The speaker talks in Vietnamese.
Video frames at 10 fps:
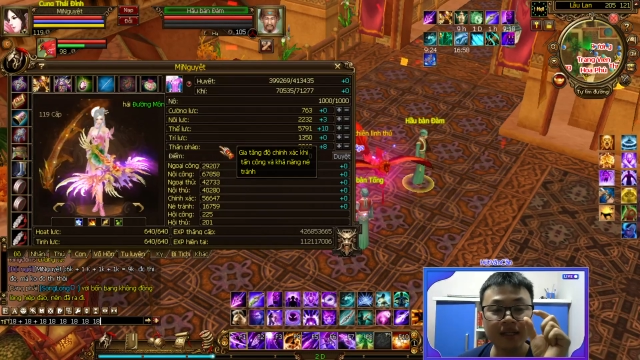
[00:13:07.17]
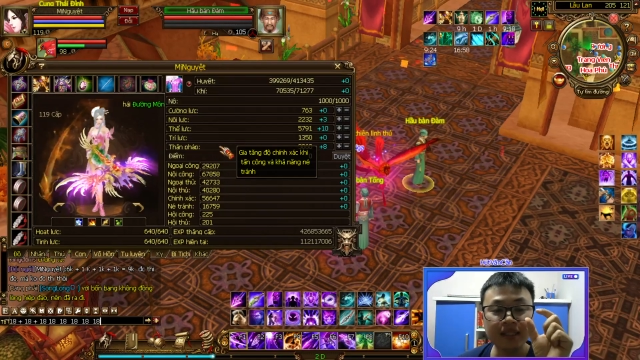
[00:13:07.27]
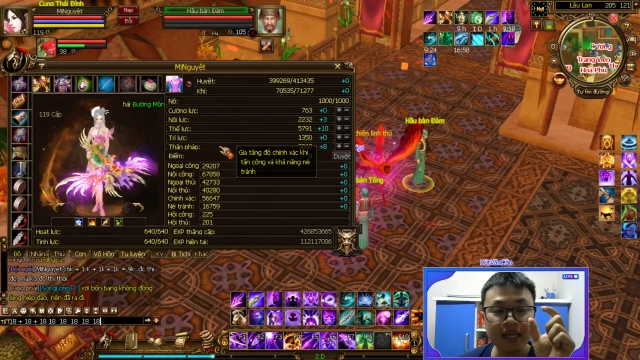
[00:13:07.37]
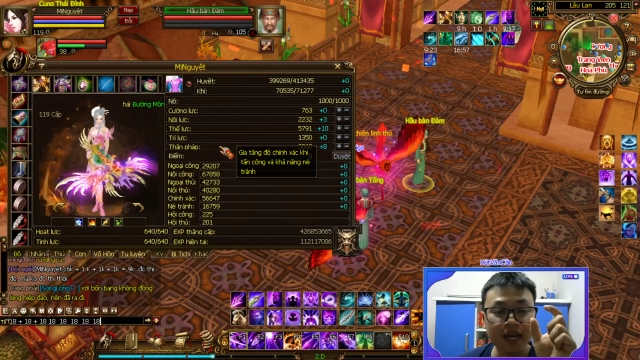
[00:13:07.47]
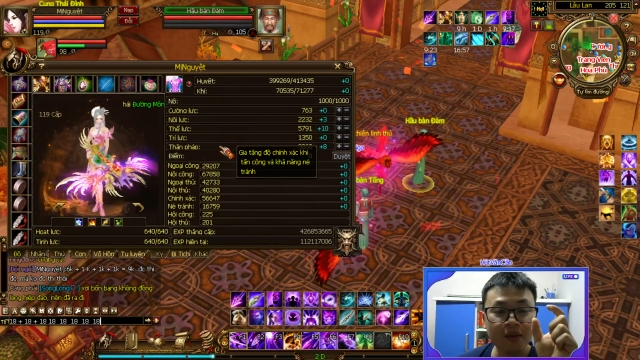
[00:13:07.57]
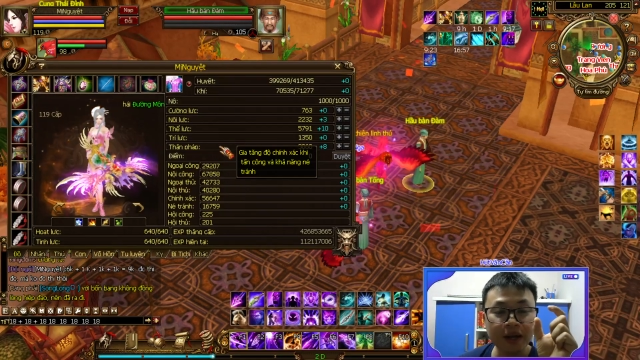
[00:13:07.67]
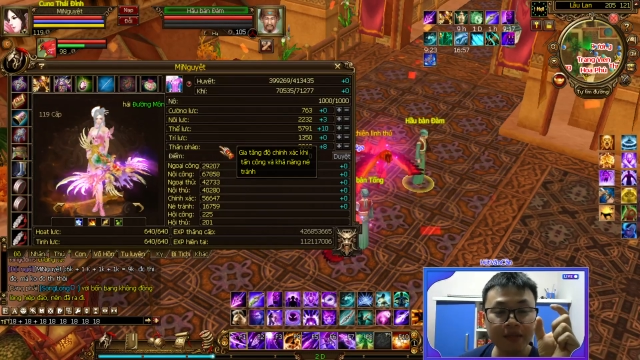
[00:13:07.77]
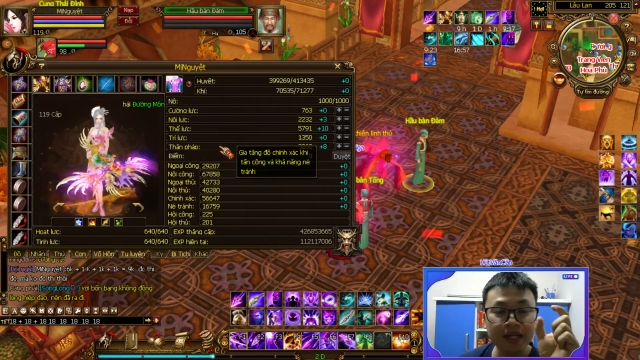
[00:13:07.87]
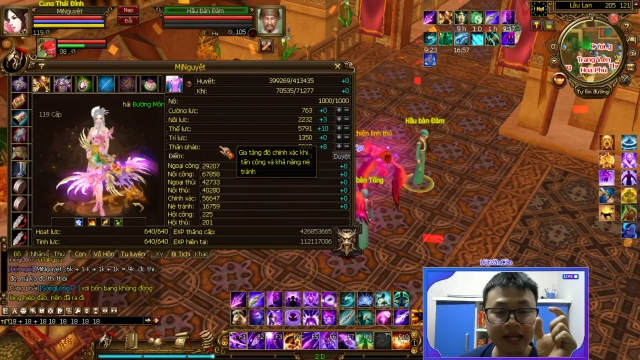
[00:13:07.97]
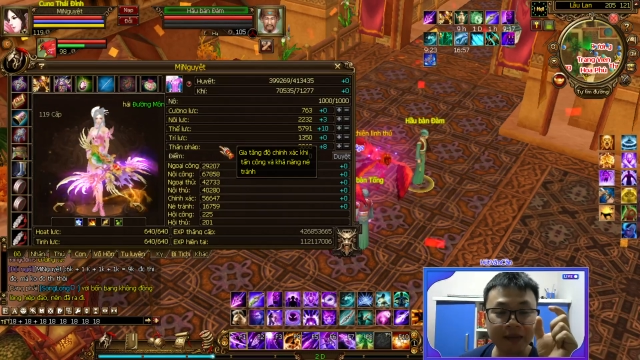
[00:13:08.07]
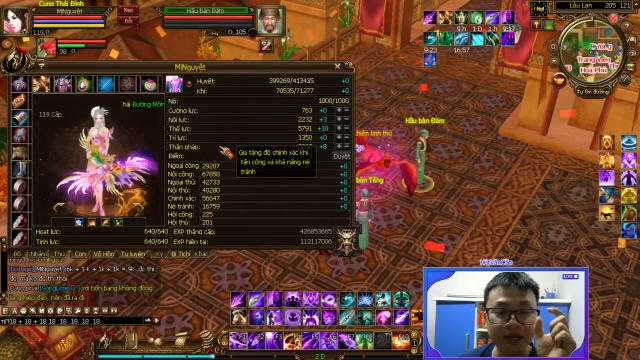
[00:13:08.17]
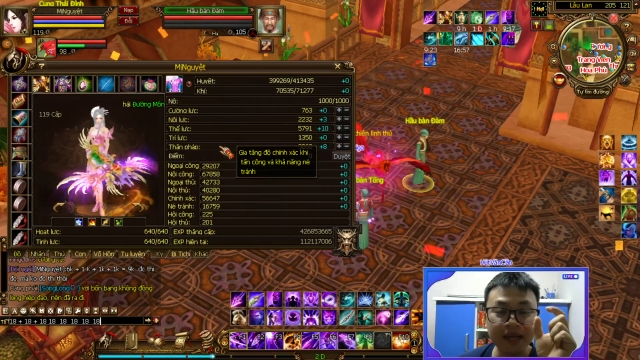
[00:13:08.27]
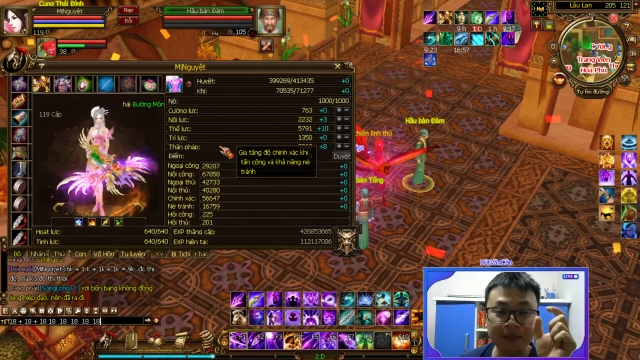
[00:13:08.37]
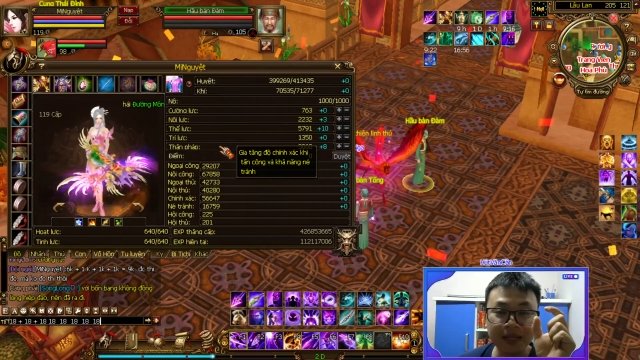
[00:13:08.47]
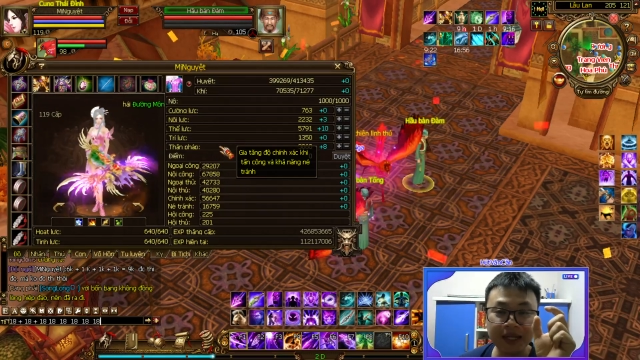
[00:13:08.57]
nhiều cái 18
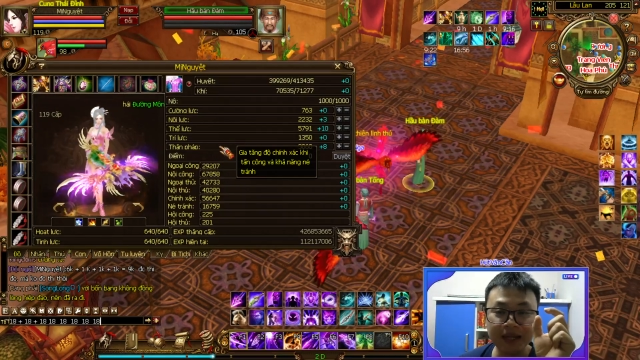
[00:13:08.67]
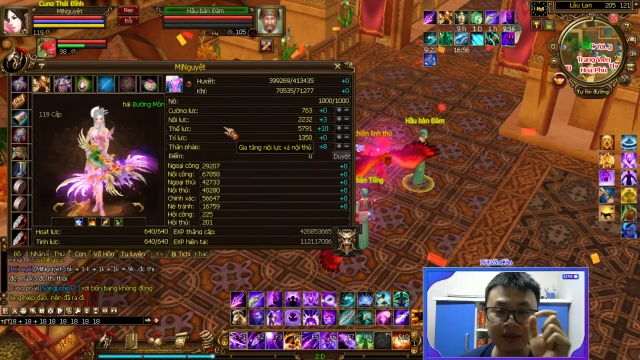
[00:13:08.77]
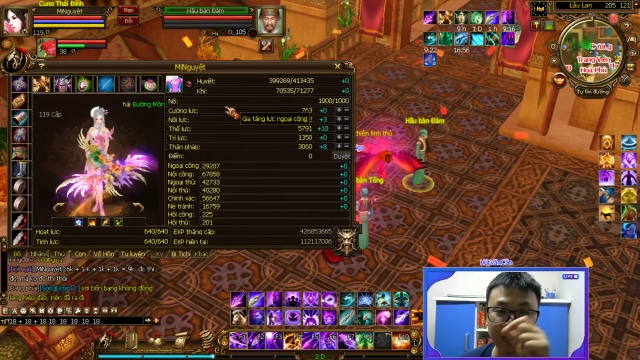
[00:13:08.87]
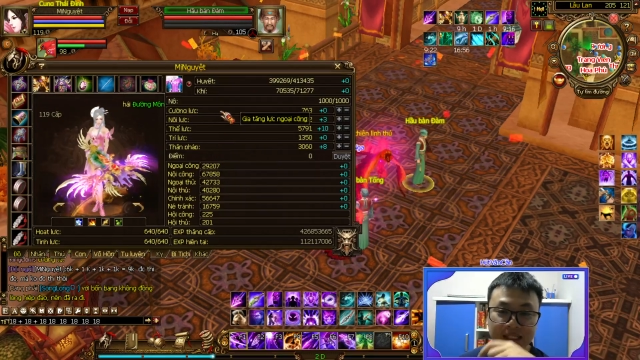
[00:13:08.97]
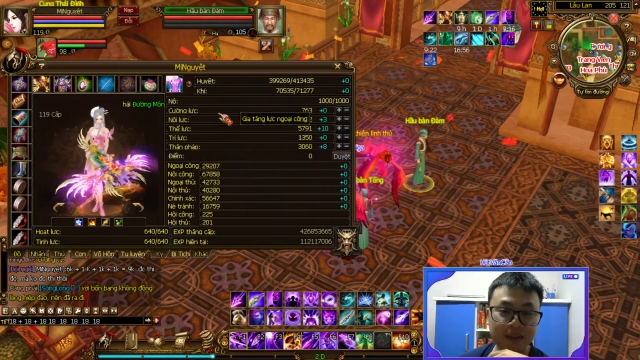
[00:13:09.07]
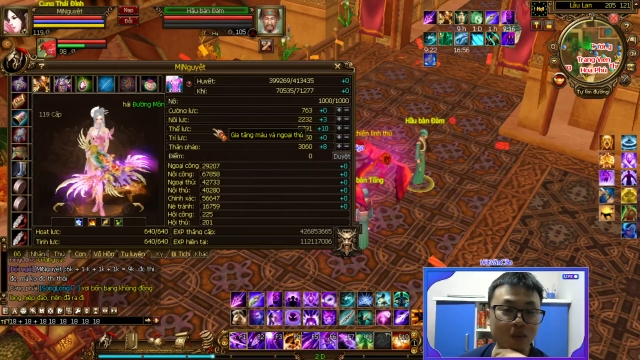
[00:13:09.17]
điểm ý nó thành sẽ